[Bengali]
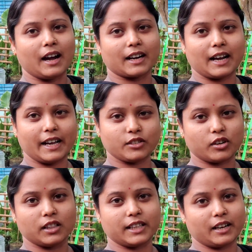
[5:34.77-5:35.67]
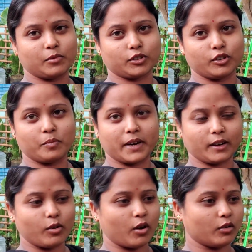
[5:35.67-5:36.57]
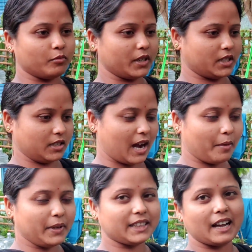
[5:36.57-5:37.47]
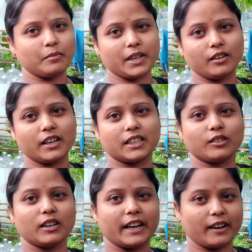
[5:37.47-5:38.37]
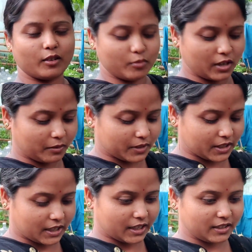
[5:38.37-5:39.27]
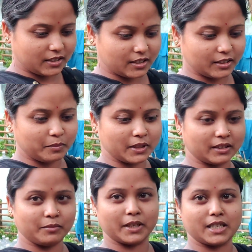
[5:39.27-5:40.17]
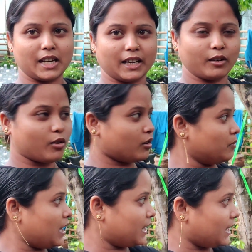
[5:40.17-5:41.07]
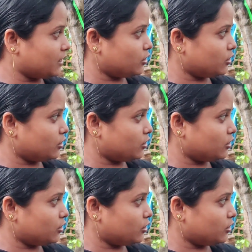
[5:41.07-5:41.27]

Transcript: আর গায়ে জল দেওয়ার মতলব মানে গরম বেশি আমি তার মেয়ে হয়ে কি করে এরকম হলাম কি জানি শীত ফিত বেশি লাগে গরম লাগে না